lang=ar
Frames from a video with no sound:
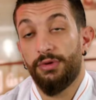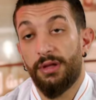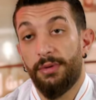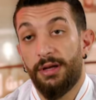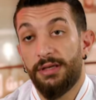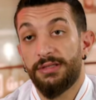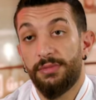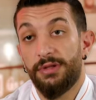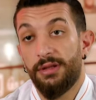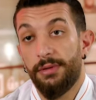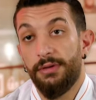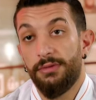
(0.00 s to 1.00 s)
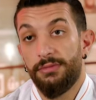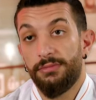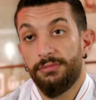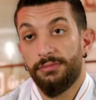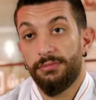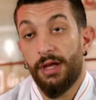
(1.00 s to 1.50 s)
طبق احسن من طبق
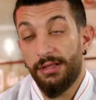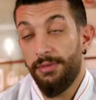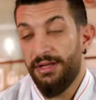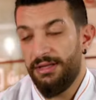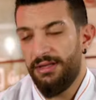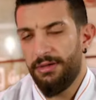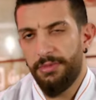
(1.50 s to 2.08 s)
احتمال كثير